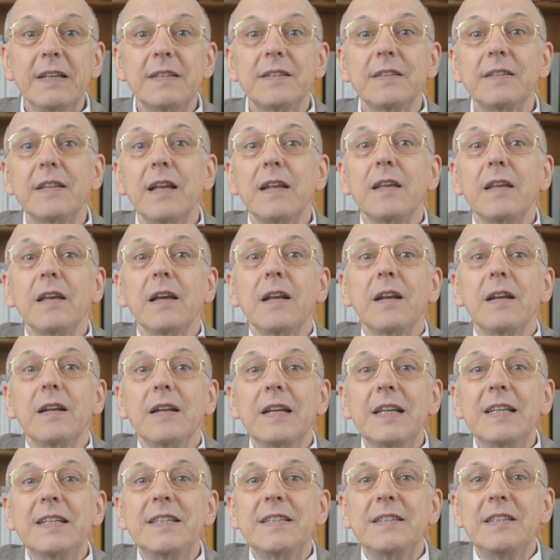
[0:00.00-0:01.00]
c'est-à-dire
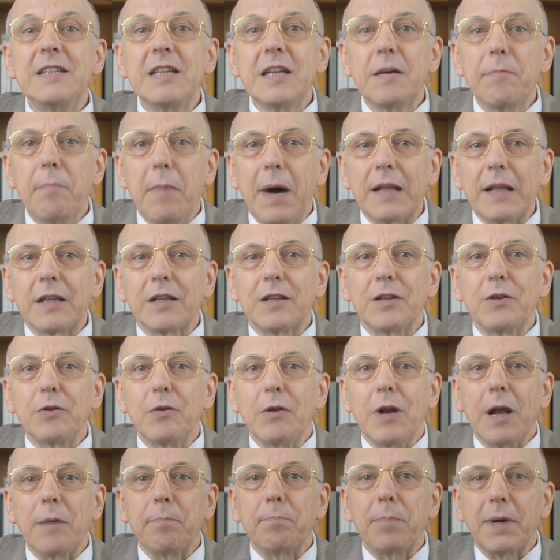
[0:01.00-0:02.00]
les stigmates de
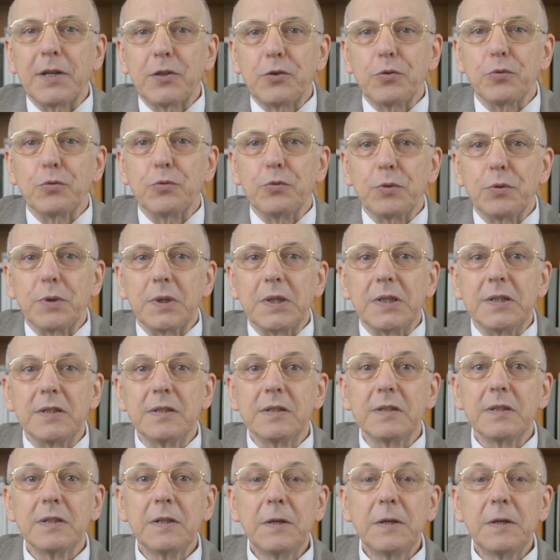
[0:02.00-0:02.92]
la passion du Christ.